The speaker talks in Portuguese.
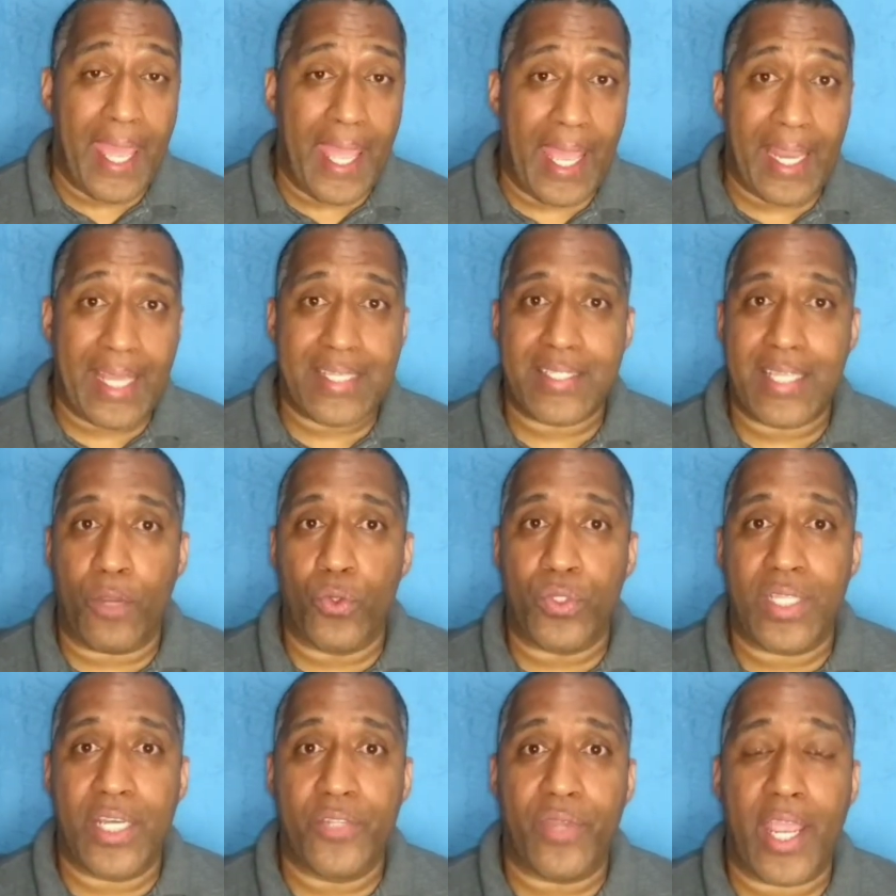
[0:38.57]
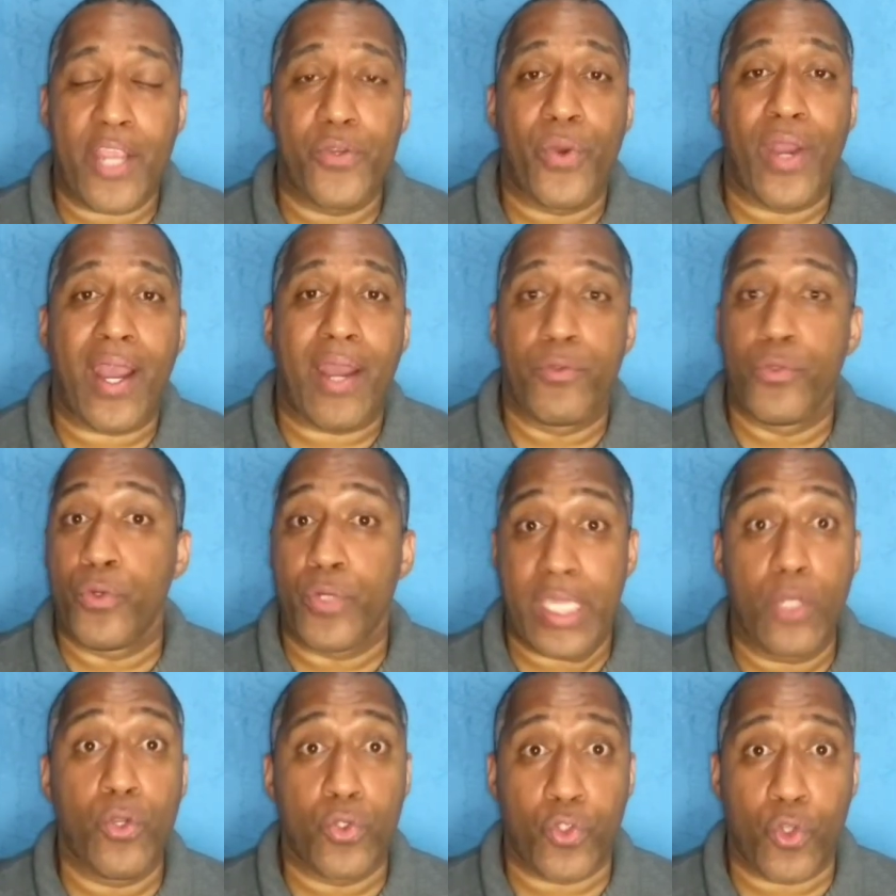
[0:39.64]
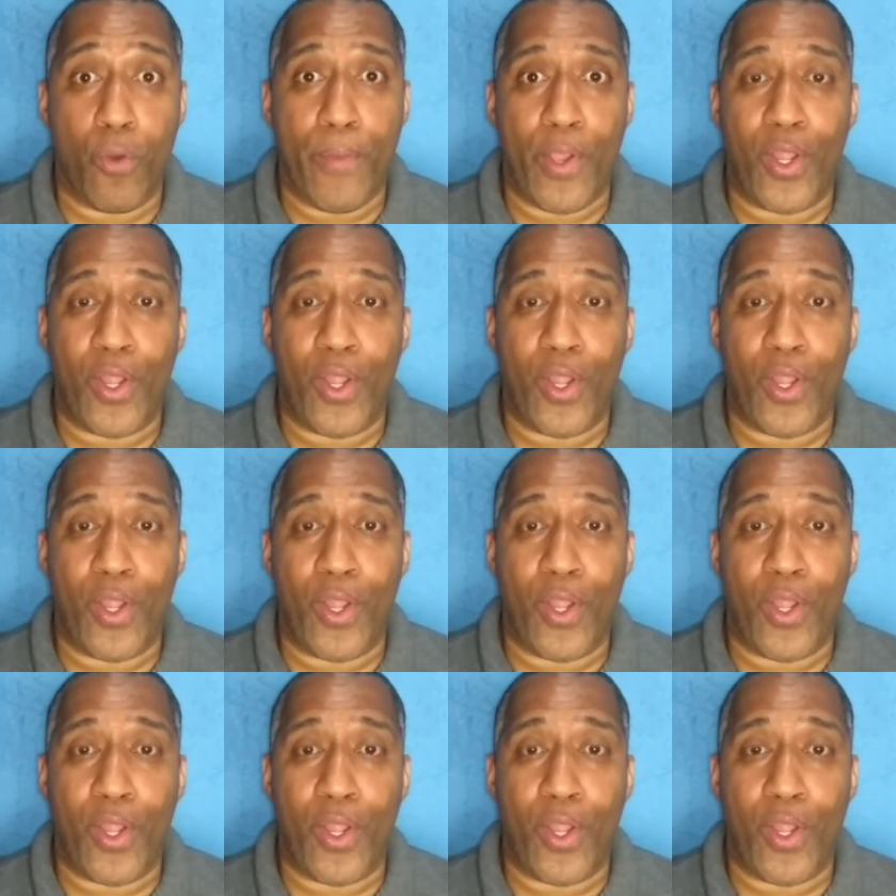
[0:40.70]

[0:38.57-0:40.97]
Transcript: Ela que está lutando aí no, no que lutou,